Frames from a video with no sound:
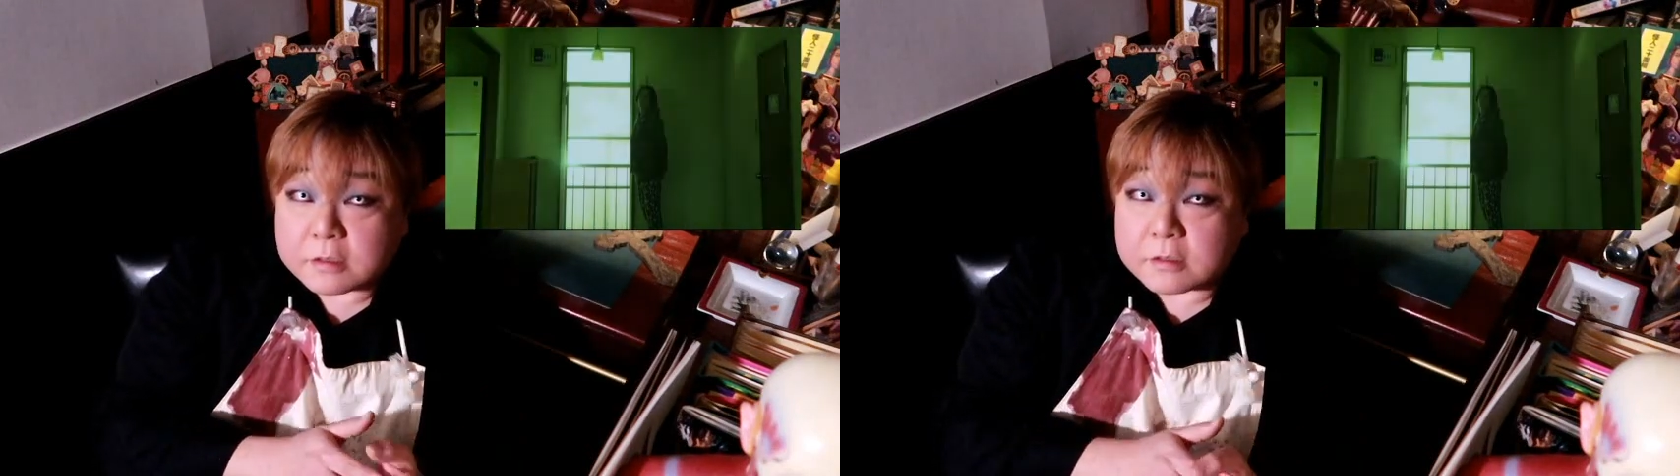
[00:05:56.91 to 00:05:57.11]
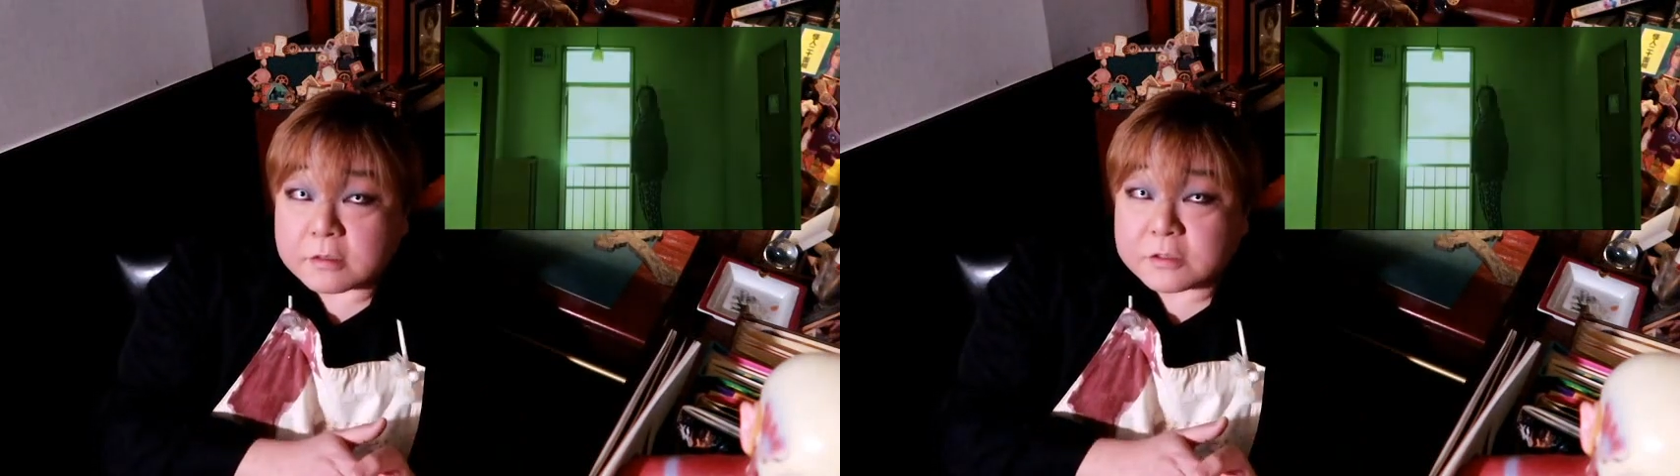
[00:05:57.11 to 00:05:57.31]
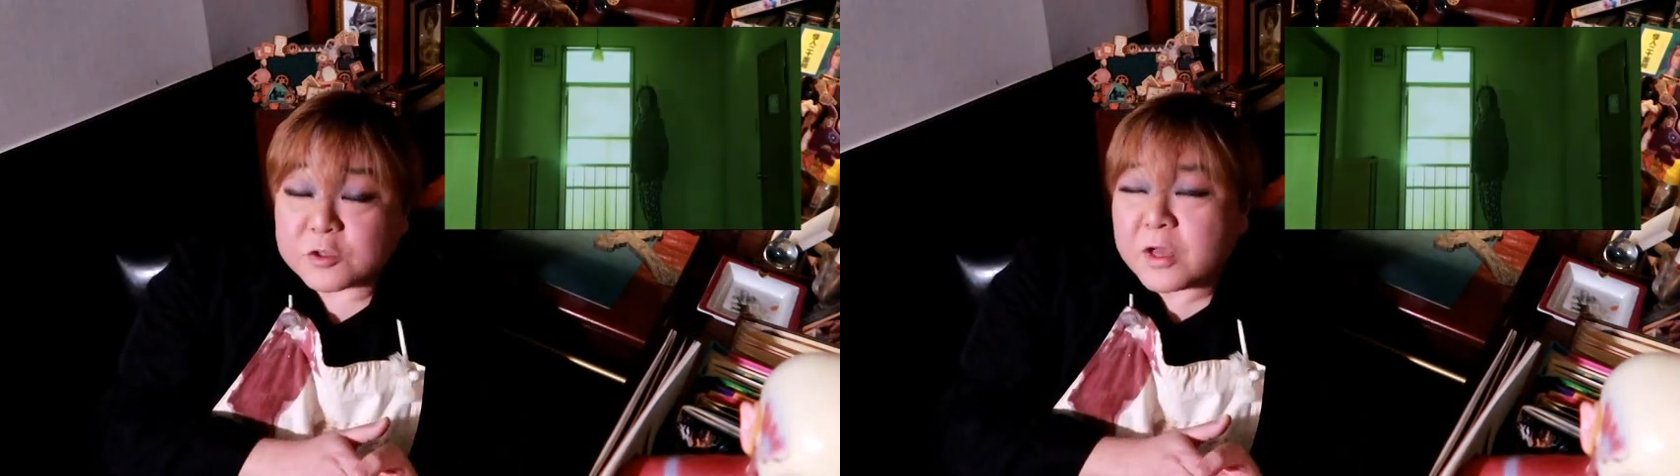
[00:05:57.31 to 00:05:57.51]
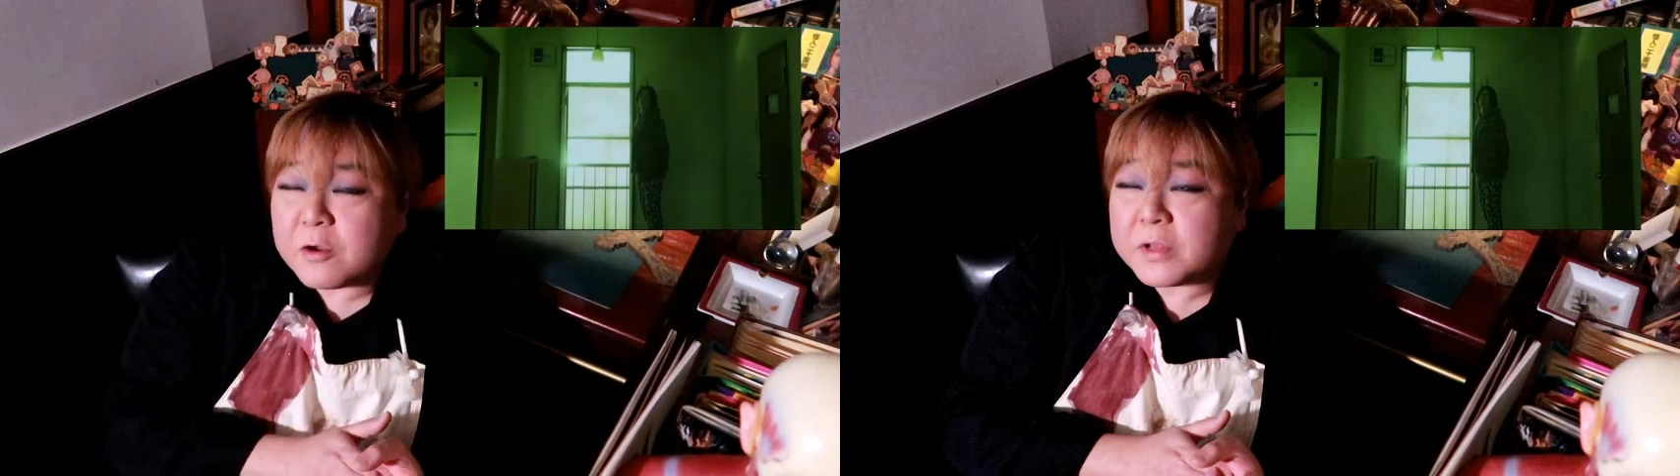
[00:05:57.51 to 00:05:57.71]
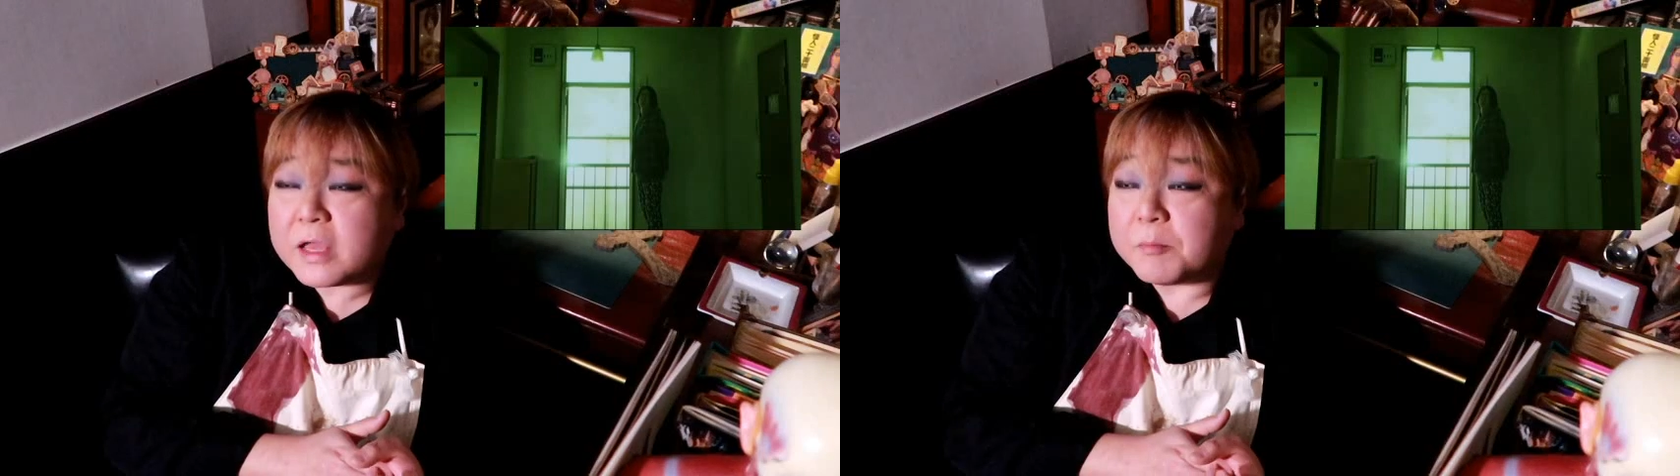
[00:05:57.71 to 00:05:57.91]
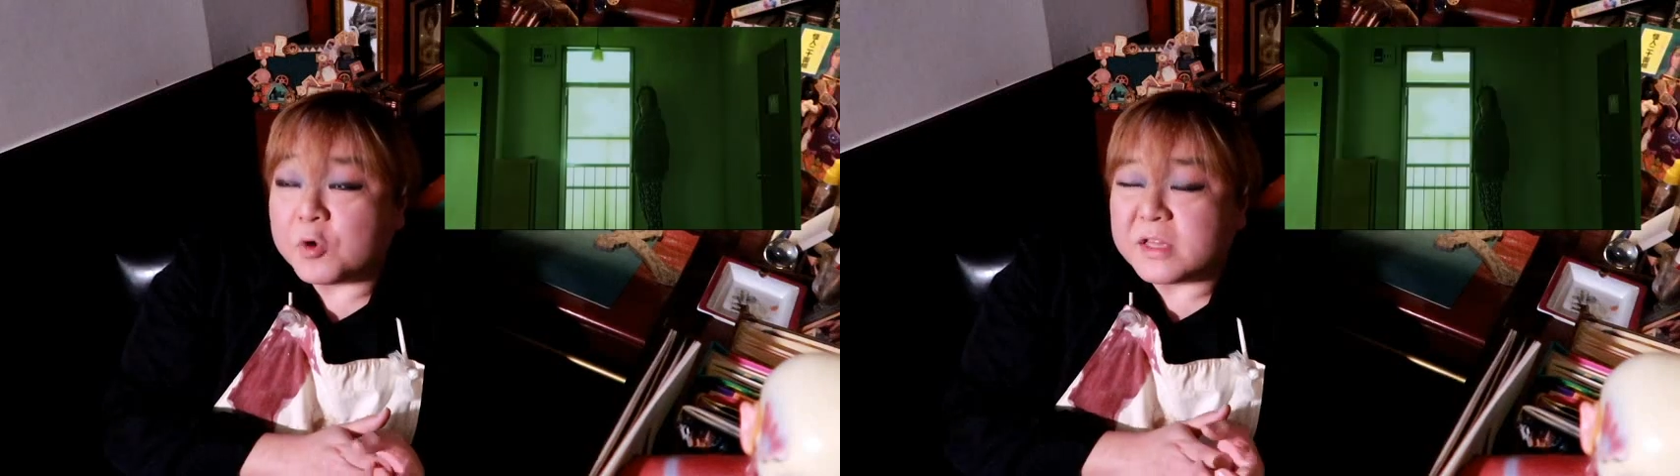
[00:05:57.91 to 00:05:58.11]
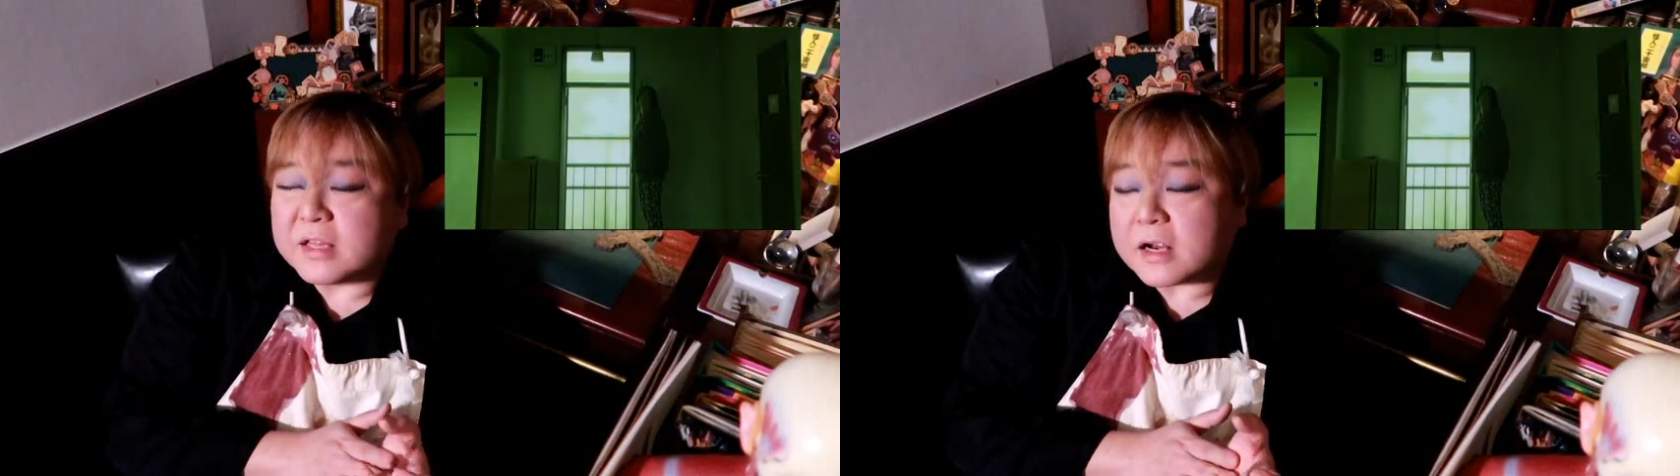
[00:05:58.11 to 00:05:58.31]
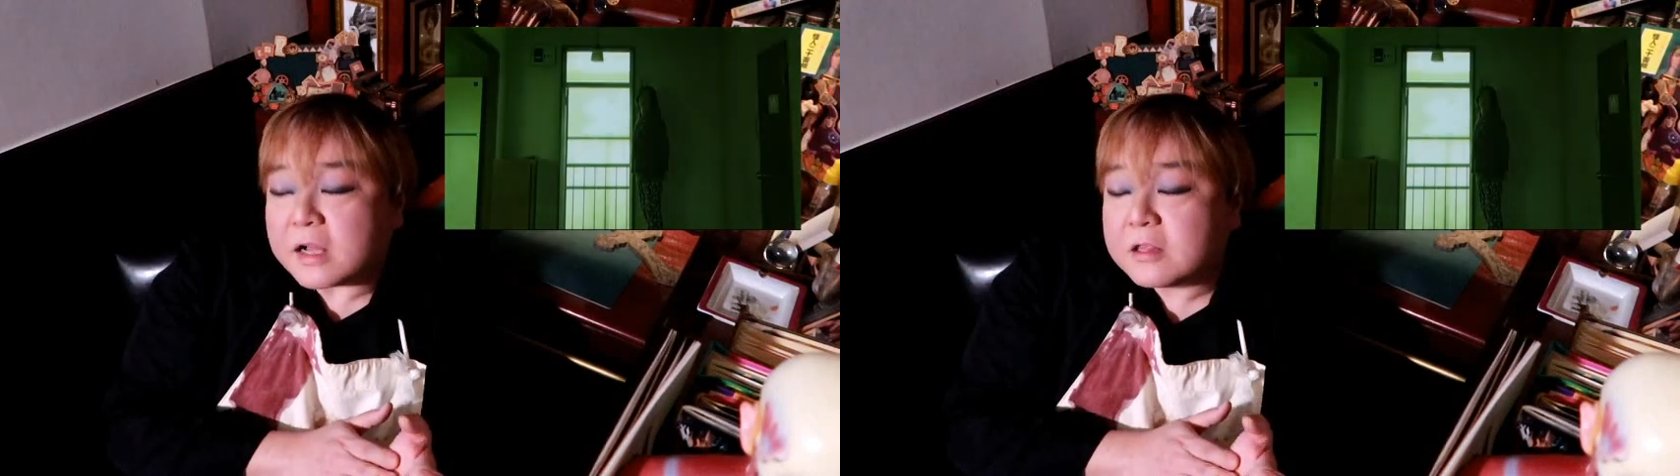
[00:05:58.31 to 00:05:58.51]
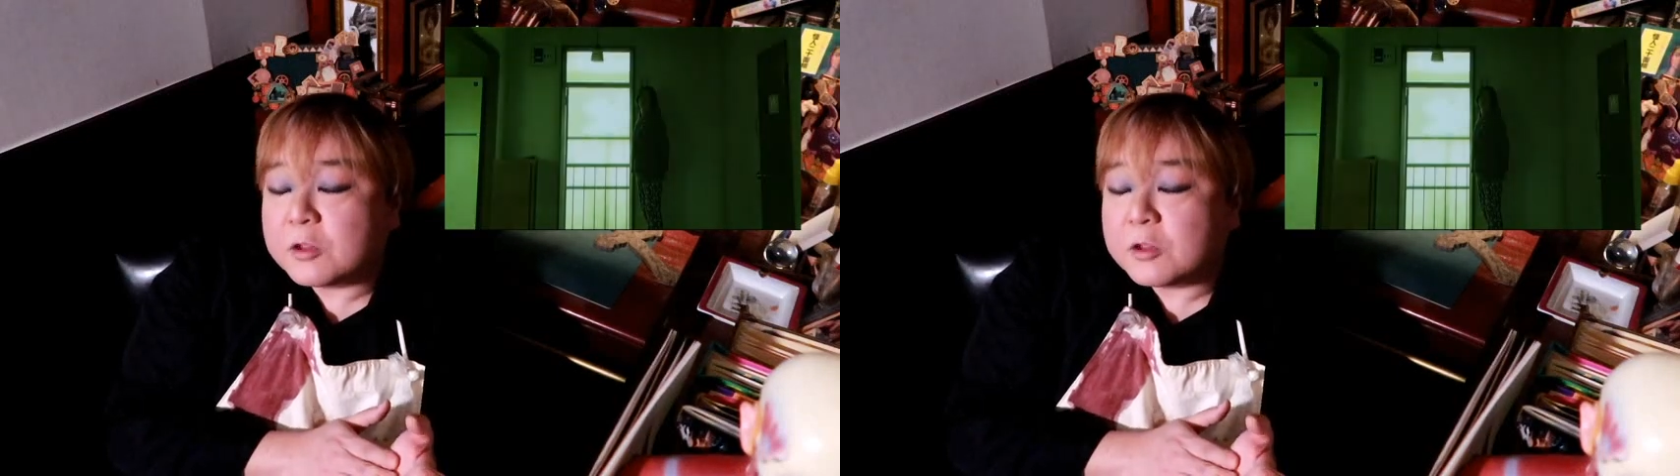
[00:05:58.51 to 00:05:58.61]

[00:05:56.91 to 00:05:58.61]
うん、その辺はねもうだらっ